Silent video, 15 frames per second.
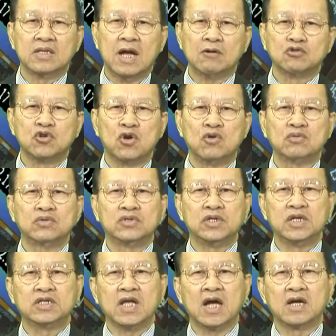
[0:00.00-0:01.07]
Dow Jones
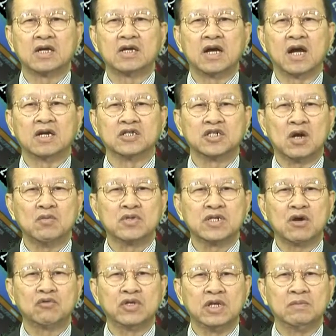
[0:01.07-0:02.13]
chỉ tăng gần
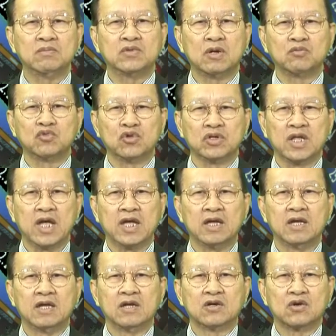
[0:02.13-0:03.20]
66 điểm trong tuần này,
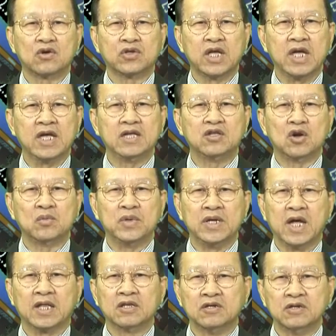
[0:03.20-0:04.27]
có thể do
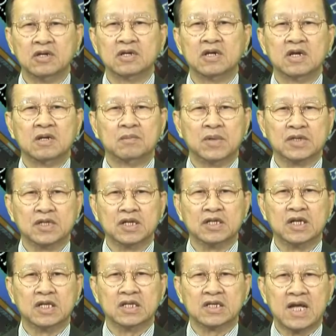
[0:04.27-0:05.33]
bị ảnh hưởng bởi
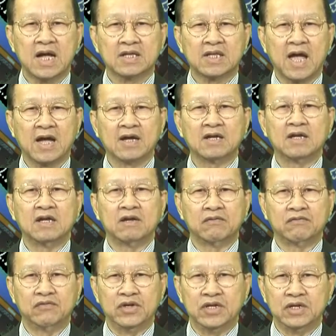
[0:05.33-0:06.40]
tình hình căng thẳng
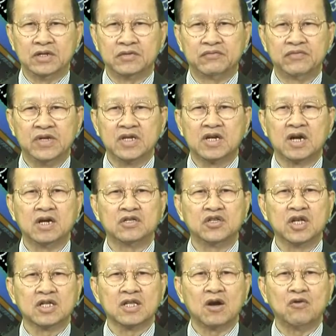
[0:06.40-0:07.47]
vì phi cơ
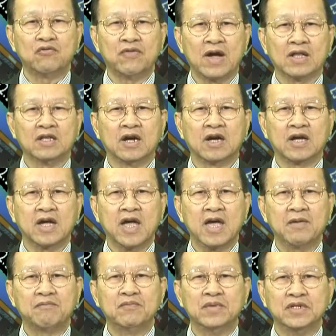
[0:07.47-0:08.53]
chiến đấu phản lực
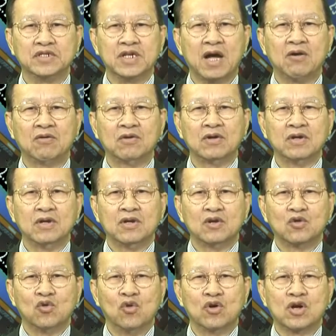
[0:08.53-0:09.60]
F-16
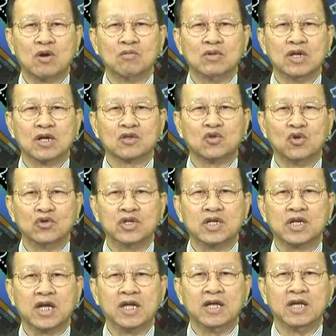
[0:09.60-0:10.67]
của không lực Thổ
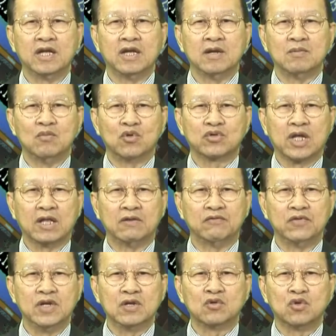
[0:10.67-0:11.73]
Nhĩ Kỳ, một thành
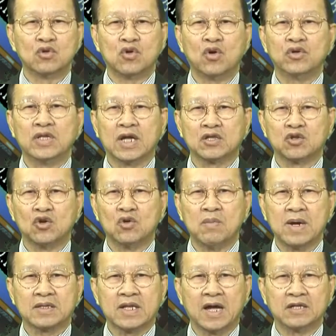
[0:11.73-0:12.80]
viên của khối NATO
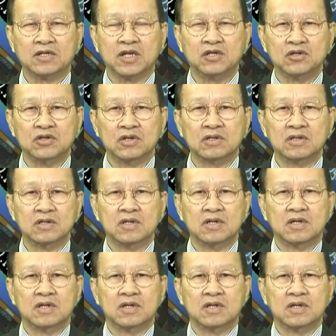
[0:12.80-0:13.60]
Bắc Đại Tây Dương,